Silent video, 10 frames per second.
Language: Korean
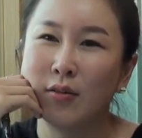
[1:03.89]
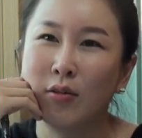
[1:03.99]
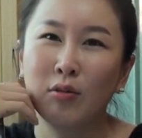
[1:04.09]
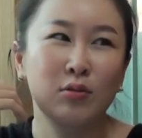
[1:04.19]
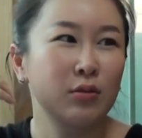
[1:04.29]

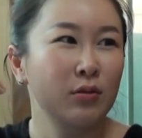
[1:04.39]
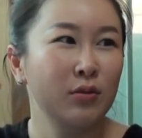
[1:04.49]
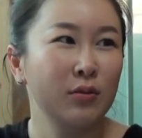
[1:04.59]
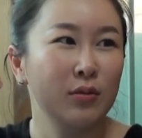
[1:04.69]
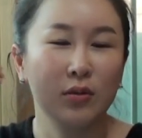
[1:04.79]
어,
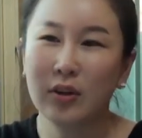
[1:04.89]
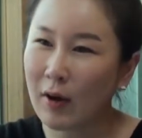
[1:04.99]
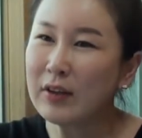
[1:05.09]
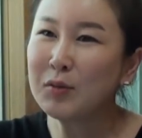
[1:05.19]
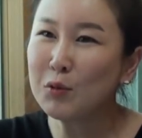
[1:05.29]
그
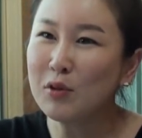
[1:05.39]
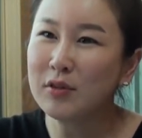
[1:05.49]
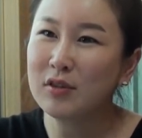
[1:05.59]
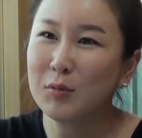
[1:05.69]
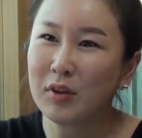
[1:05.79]
그냥
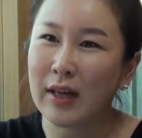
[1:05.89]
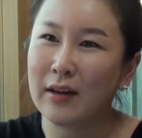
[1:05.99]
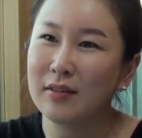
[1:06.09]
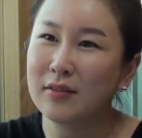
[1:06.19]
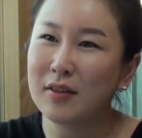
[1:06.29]
한심도를 들으면서
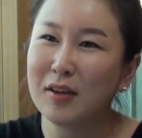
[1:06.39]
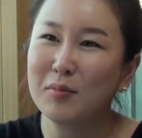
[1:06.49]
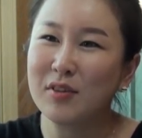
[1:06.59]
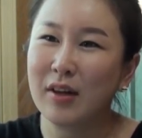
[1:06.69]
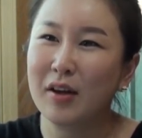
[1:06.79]
다른
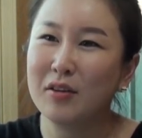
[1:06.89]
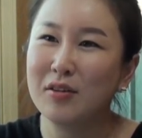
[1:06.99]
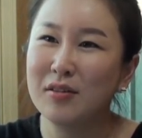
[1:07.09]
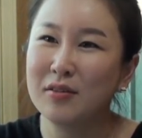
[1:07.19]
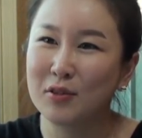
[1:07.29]
사람들
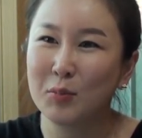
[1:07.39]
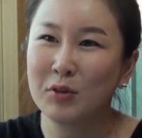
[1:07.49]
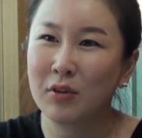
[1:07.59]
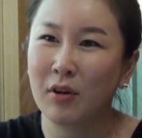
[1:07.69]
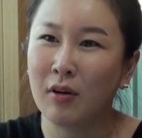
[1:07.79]
사연을
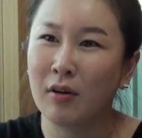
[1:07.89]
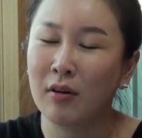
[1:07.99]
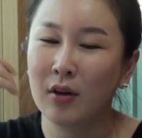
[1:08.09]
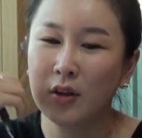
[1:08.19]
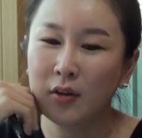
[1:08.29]
들으면서
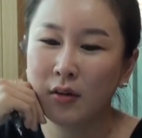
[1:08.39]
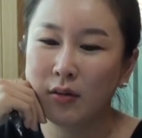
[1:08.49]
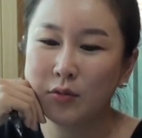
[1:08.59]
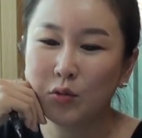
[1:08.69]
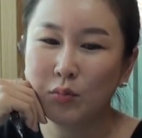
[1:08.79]
네.
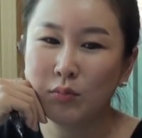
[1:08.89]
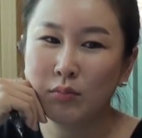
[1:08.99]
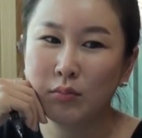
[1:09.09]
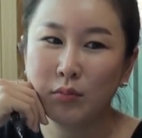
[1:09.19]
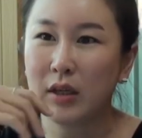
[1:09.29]

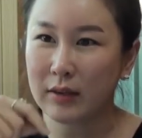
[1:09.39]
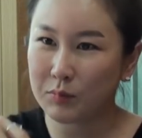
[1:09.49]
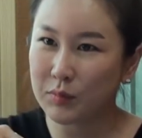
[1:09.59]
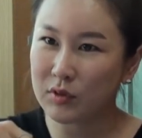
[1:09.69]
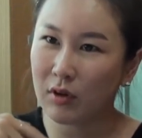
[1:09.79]
좀
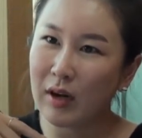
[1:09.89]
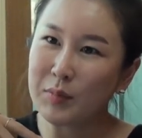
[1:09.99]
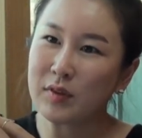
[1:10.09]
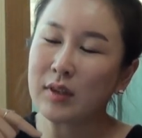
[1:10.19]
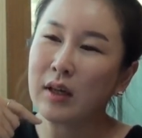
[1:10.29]
그러니까
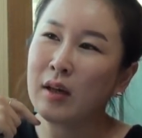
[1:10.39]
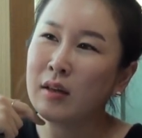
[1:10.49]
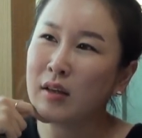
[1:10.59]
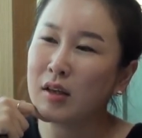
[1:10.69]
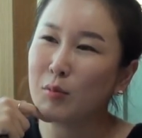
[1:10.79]
저랑
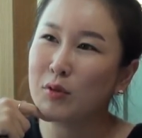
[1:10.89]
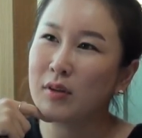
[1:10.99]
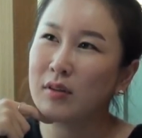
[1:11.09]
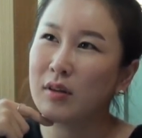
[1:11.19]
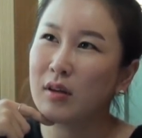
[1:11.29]

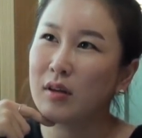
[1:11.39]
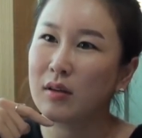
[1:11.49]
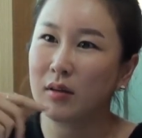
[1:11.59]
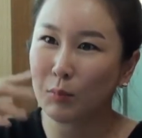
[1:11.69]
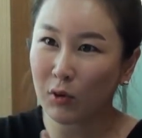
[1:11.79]
비슷하다기보다는 이
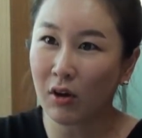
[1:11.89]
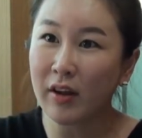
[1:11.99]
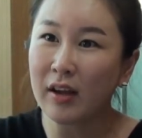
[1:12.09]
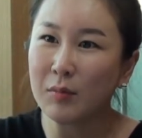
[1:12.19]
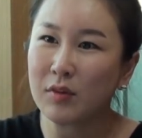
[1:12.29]

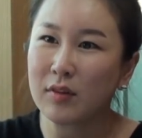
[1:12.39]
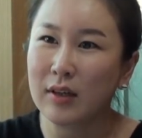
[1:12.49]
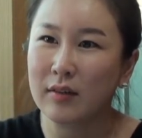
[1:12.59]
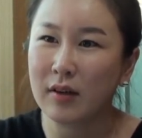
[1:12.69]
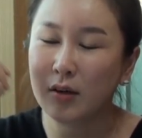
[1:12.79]
경향이
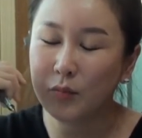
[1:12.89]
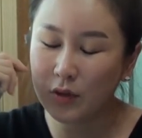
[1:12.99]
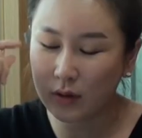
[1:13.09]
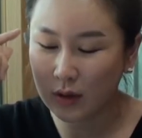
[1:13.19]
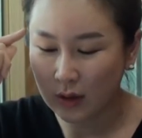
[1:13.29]
비슷한 그렇죠, 사람들
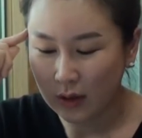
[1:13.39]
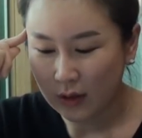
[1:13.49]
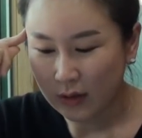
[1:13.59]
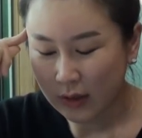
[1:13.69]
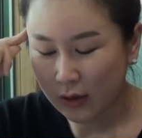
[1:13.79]
그렇죠.
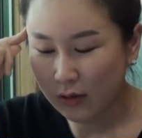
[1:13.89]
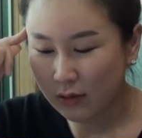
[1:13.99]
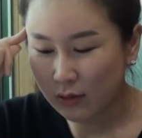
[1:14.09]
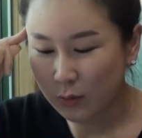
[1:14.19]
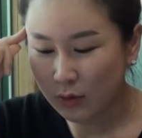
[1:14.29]

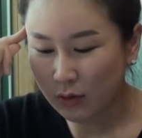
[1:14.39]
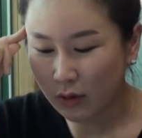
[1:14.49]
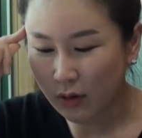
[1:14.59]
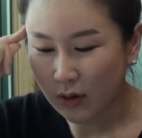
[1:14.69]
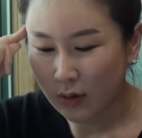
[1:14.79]
사연을
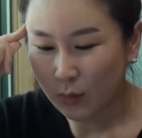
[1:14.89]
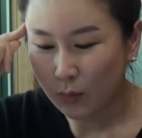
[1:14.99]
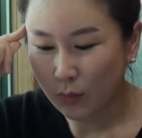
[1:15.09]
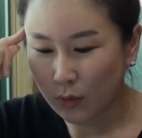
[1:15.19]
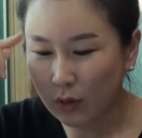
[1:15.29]
들으면서
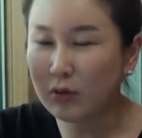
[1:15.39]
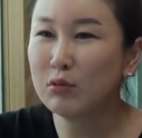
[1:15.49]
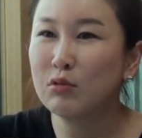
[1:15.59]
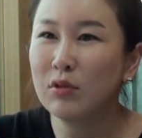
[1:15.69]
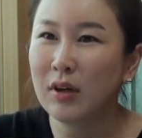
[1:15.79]

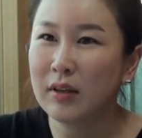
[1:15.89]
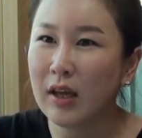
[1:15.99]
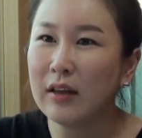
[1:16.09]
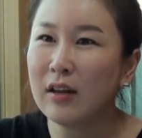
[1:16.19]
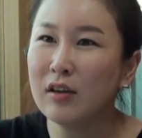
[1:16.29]
어느 순간
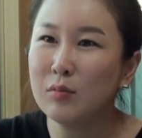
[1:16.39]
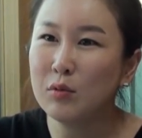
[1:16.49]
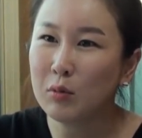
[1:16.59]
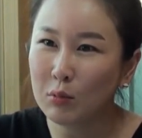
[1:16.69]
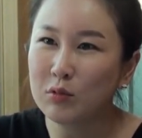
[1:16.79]

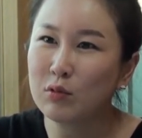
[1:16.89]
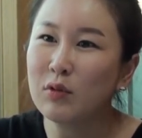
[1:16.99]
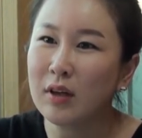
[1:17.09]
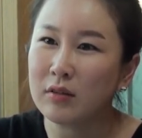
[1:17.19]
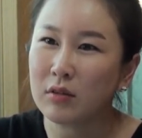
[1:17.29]
깨달음이 온
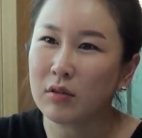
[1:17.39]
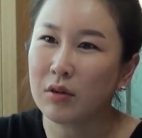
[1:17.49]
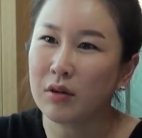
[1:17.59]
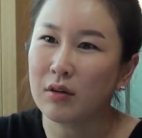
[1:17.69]
순간 있었어요.